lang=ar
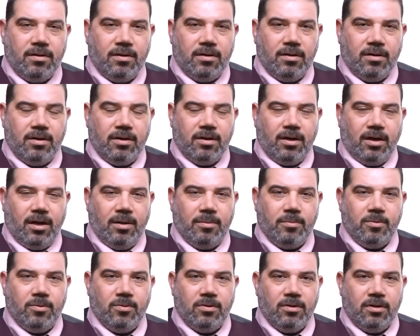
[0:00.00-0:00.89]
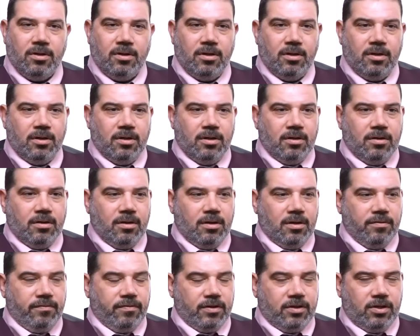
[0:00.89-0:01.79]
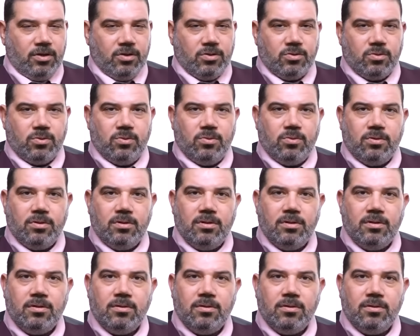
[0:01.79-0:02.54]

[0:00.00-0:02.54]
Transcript: الله يرحمه آه، فتح سرور